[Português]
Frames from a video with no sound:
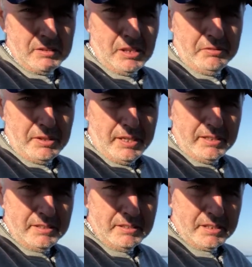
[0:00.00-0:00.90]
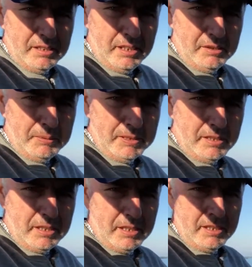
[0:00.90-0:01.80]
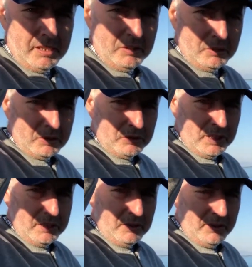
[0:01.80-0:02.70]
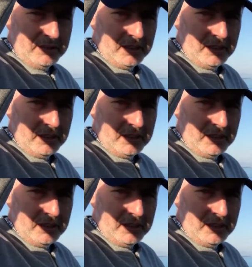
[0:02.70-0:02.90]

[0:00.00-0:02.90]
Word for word: Tem várias iscas, né? Mas é, eu estou tentando